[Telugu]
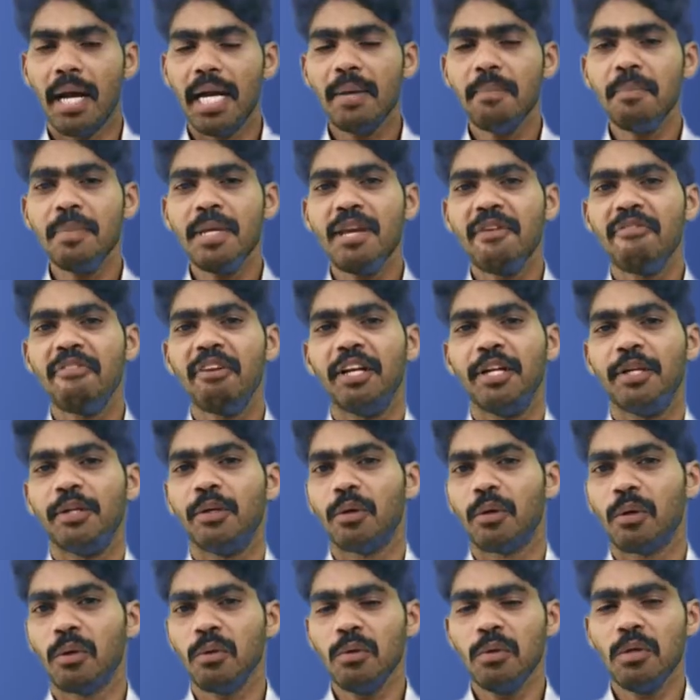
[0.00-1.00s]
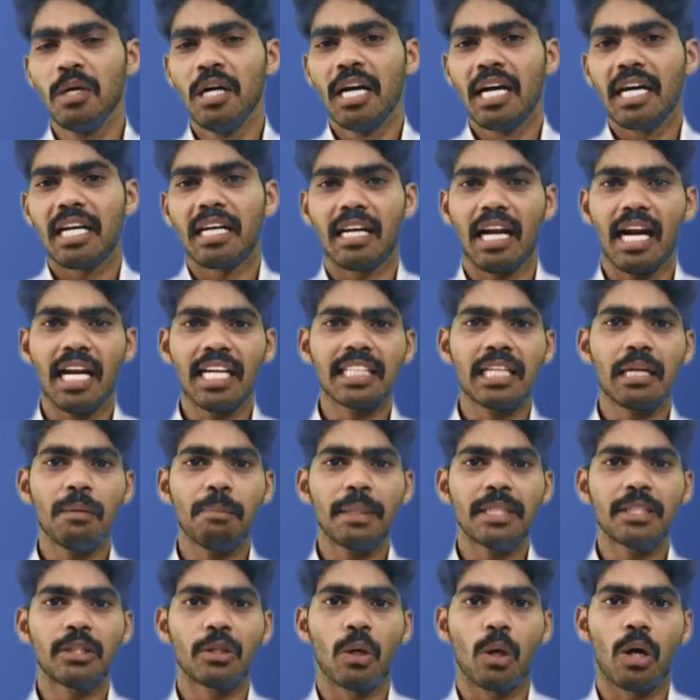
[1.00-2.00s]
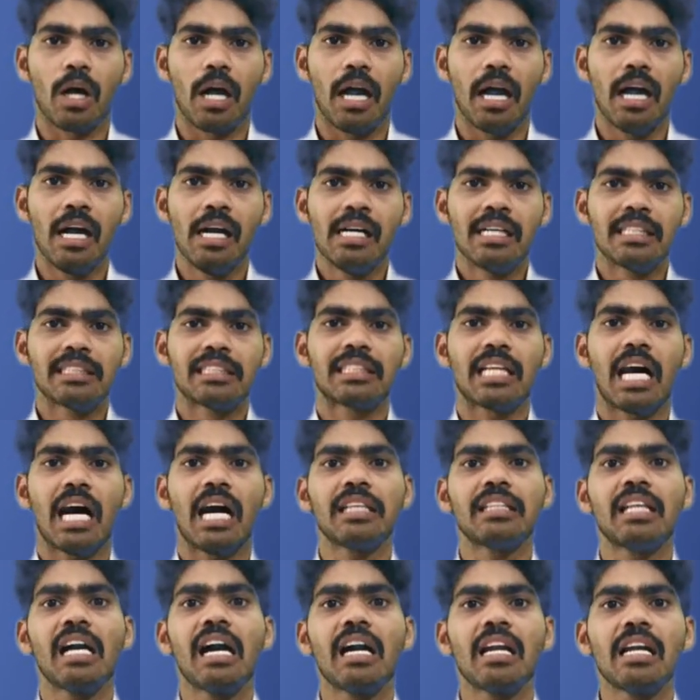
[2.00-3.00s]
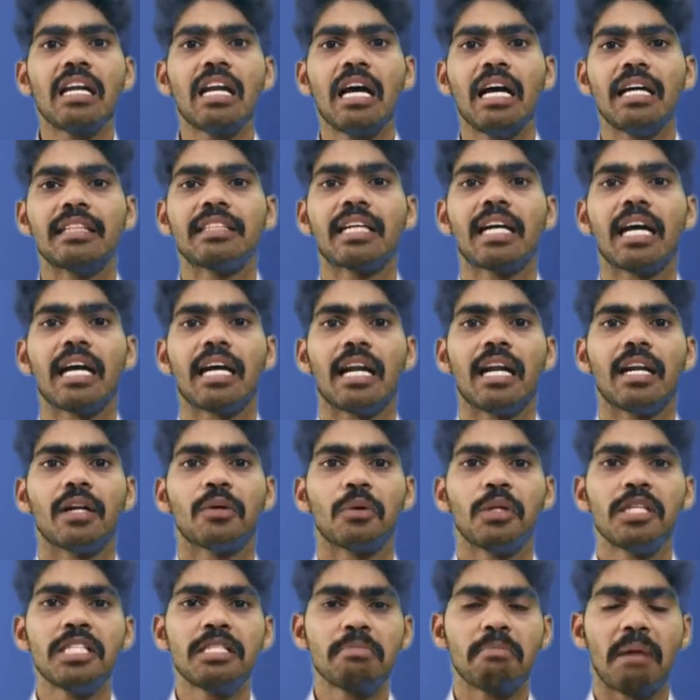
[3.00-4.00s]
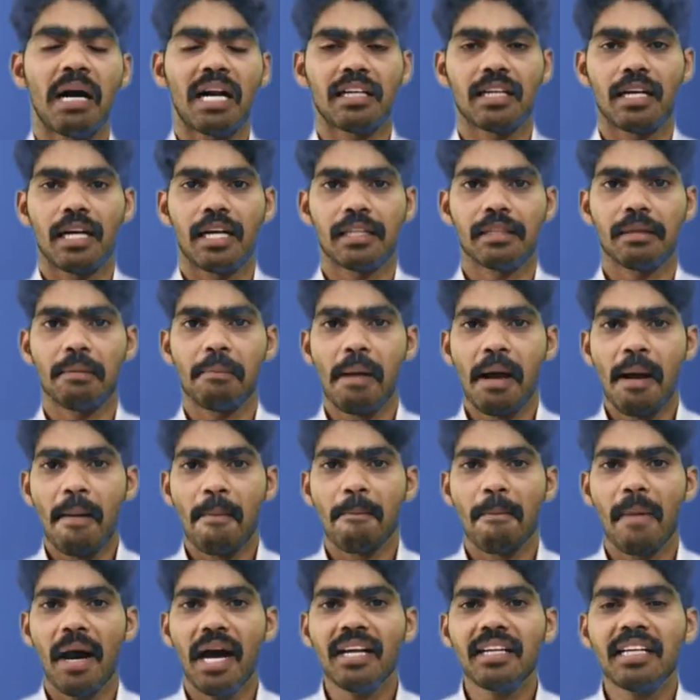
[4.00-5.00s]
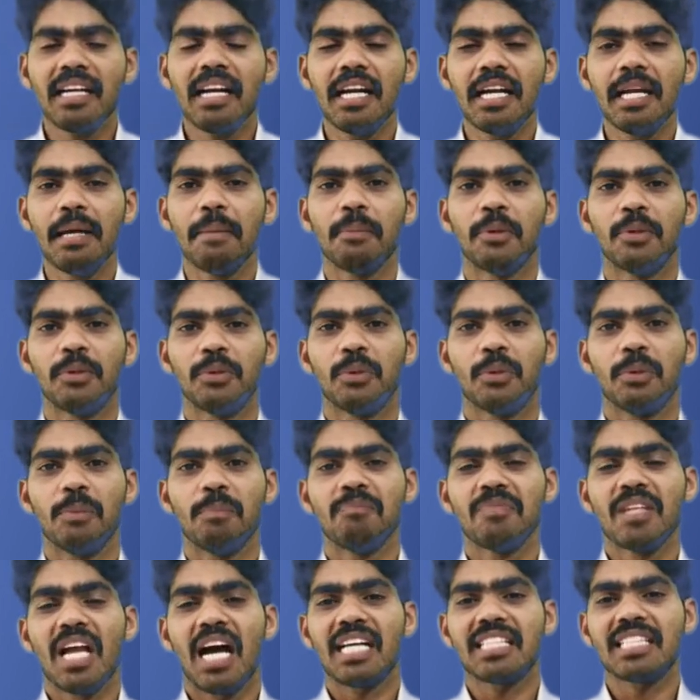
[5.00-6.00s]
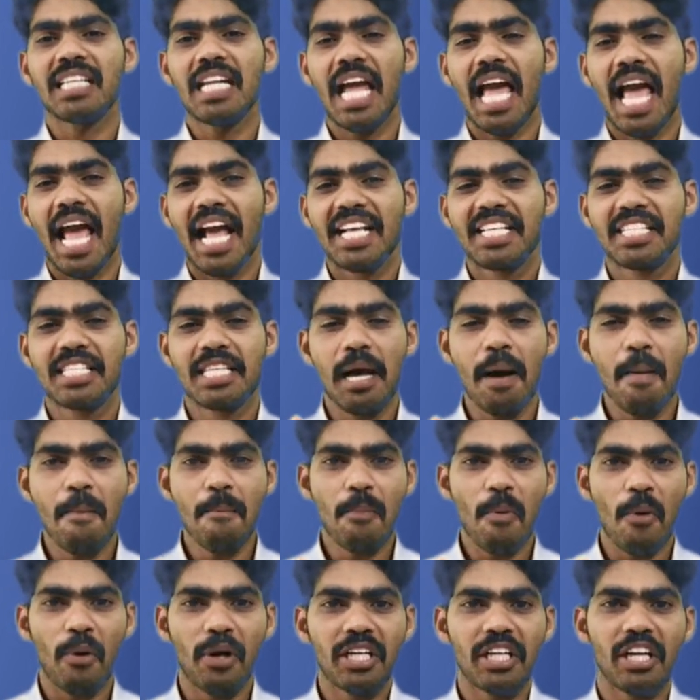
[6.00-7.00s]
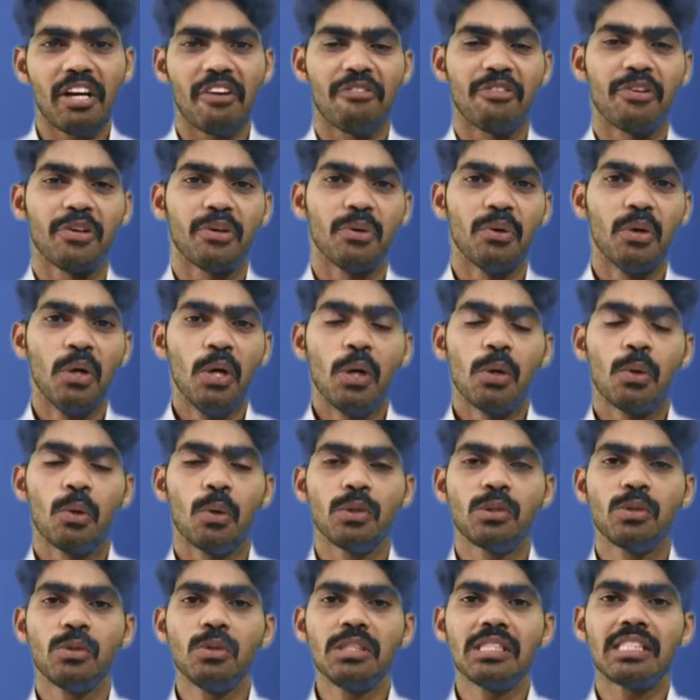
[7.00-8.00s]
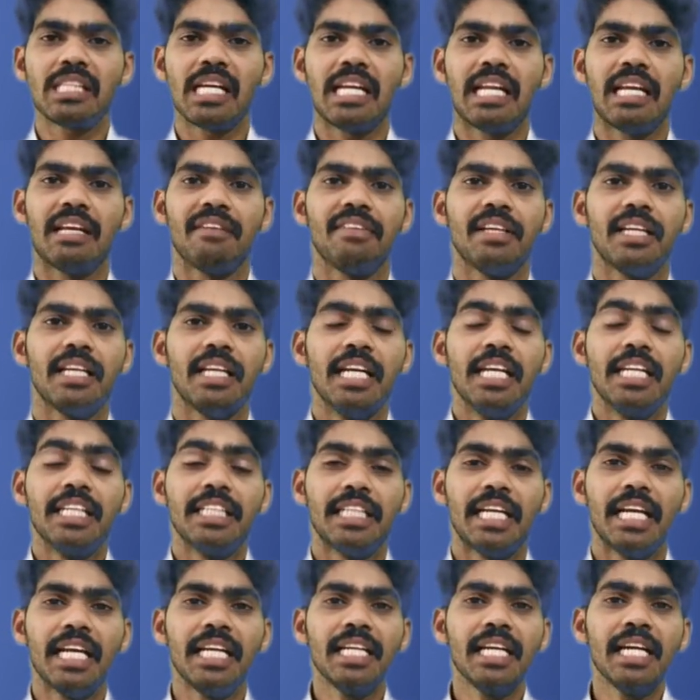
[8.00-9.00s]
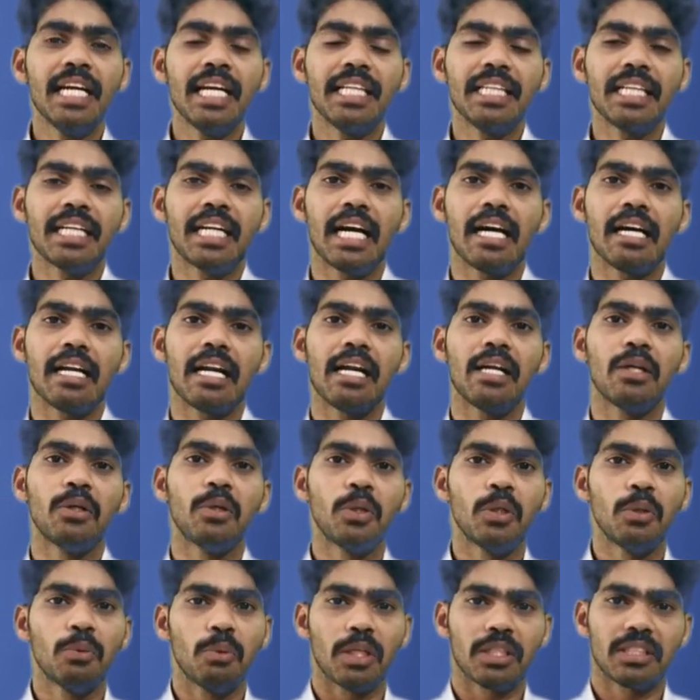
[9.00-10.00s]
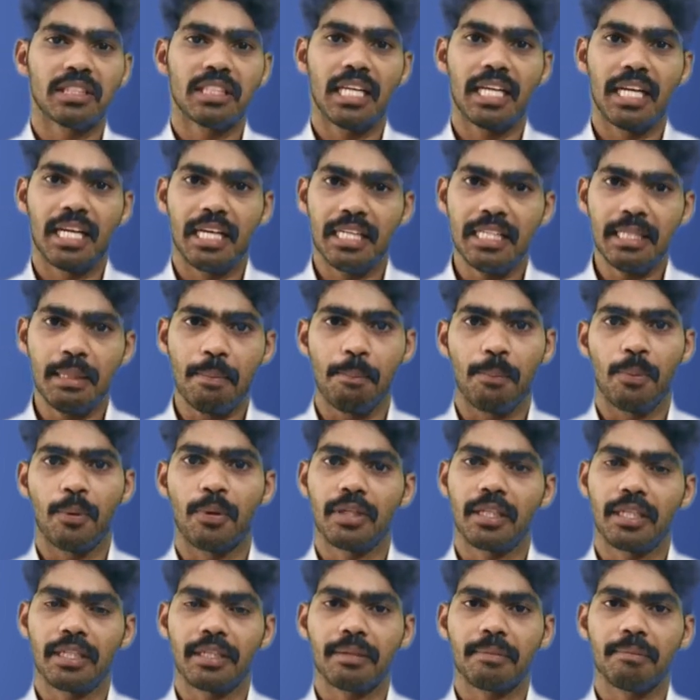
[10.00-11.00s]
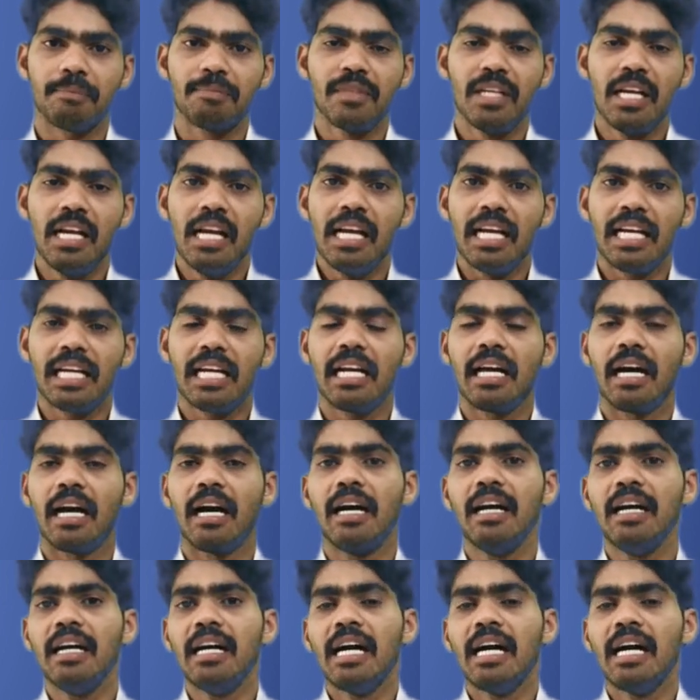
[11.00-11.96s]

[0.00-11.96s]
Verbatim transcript: మనం ఈ వీడియోలో రాష్ట్రపతి యొక్క సాధారణ అధికారాల గురించి మాట్లాడదాం మాట్లాడే ముందు అసలు ఎగ్జామ్ పాయింట్ ఆఫ్ వ్యూ క్వశ్చన్స్ అనేవి ఏ ఏ అధికారాల నుండి వస్తాయి అనేది ఇంపార్టెంట్ ఇక్కడ